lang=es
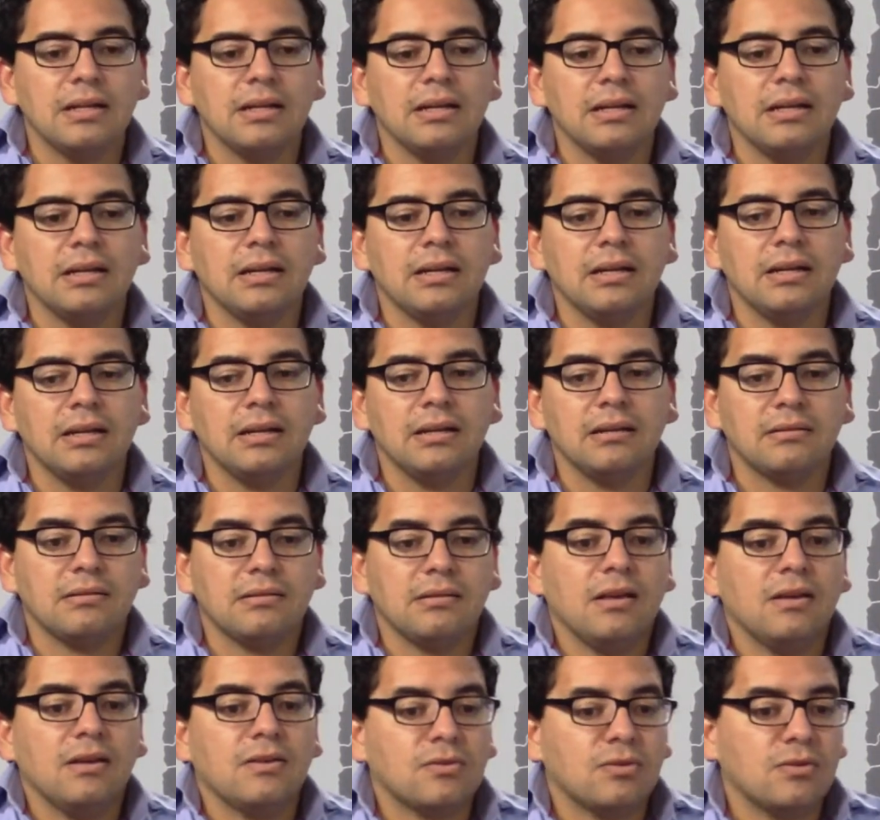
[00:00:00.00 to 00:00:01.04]
eh,
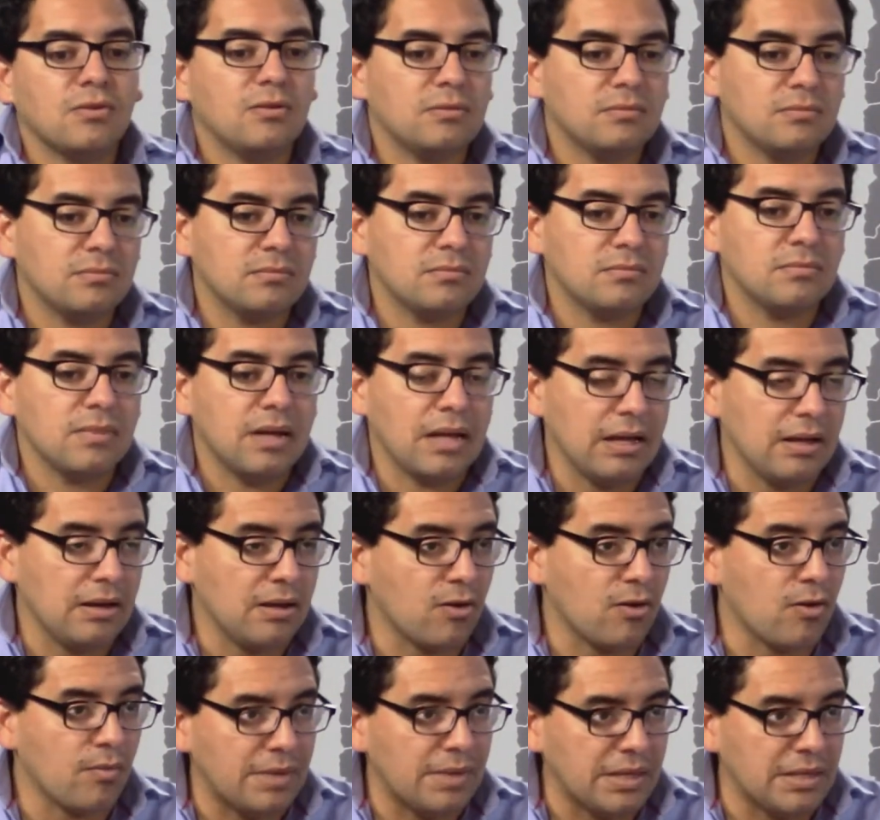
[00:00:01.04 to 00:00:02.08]
si eso eh,
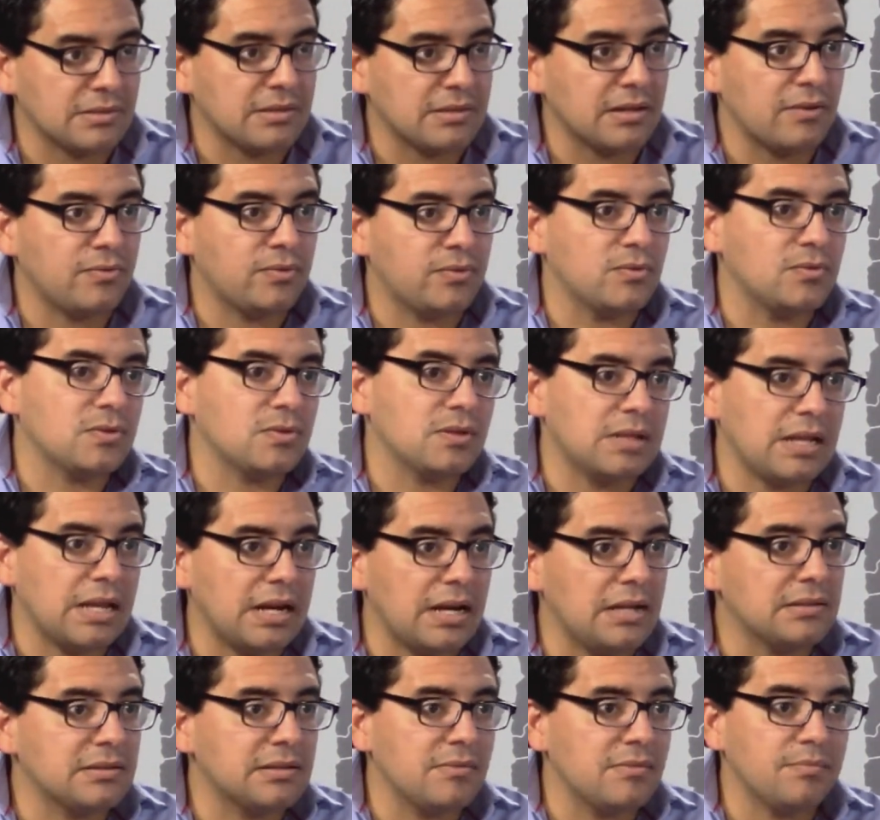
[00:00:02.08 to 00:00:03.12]
comienza a
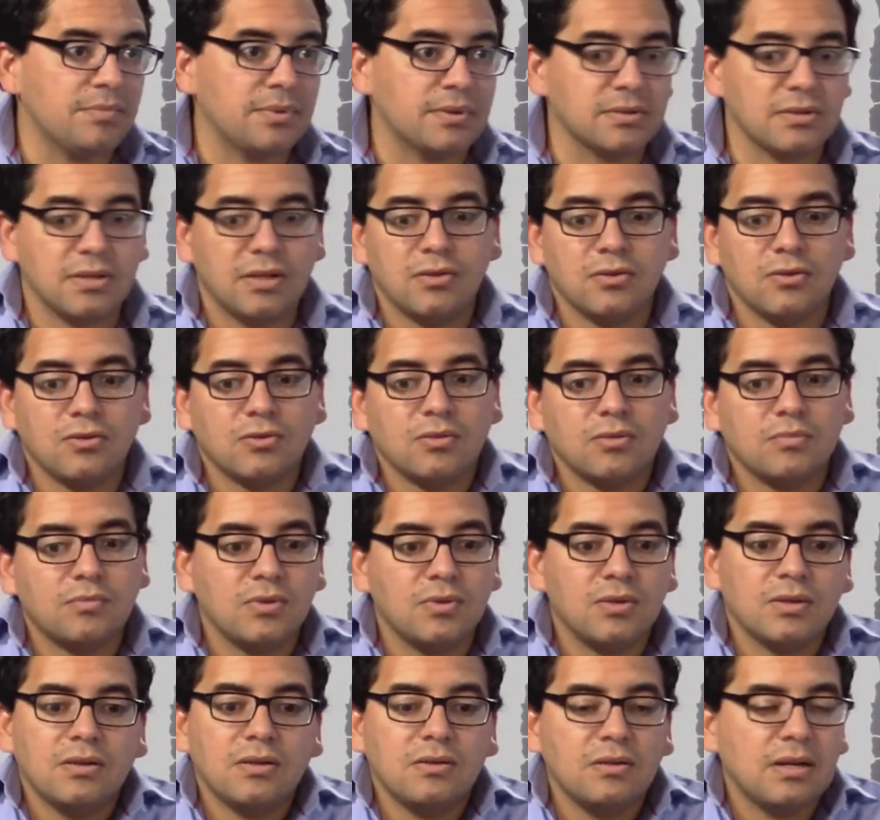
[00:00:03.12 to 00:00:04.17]
funcionar al 100%
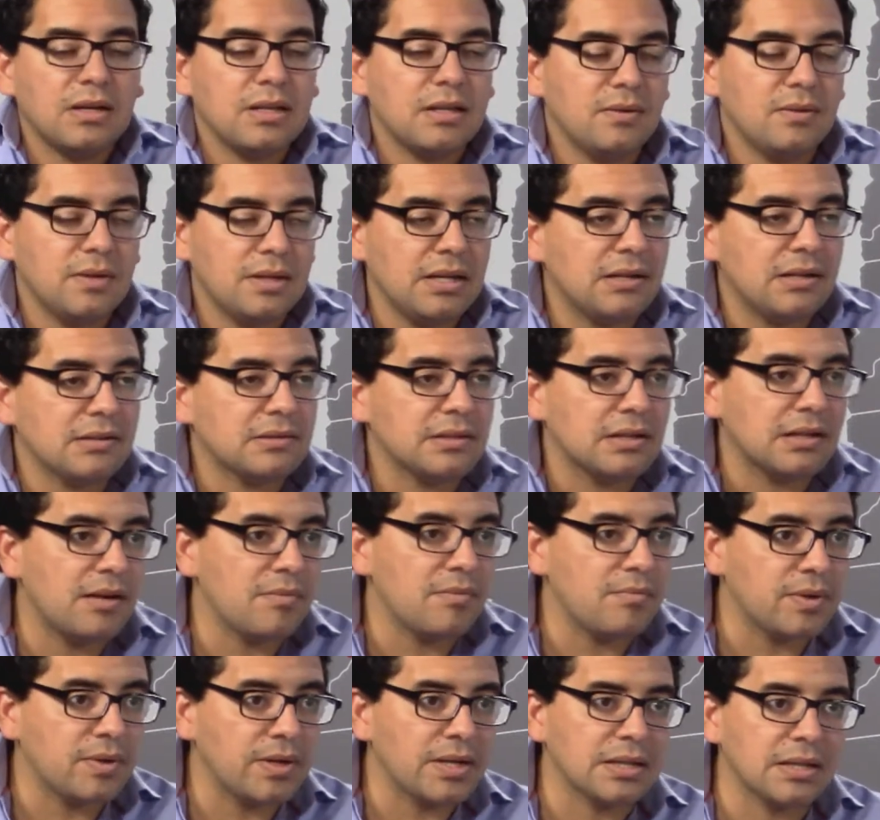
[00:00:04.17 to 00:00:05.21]
como creo que debería ser
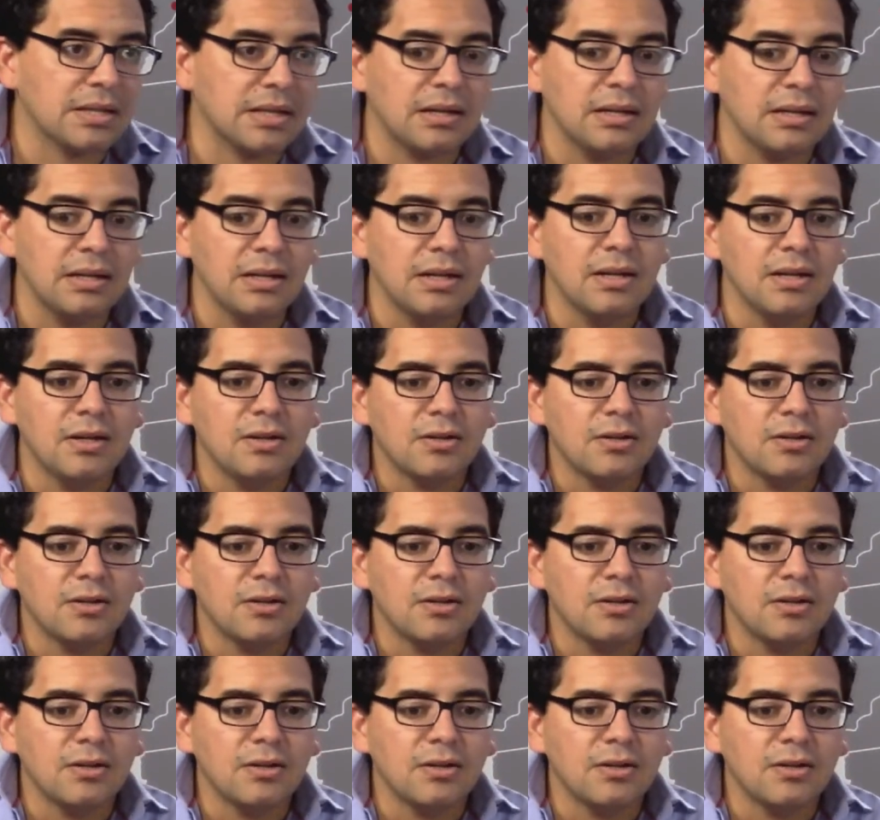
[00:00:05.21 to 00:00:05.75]
la apuesta,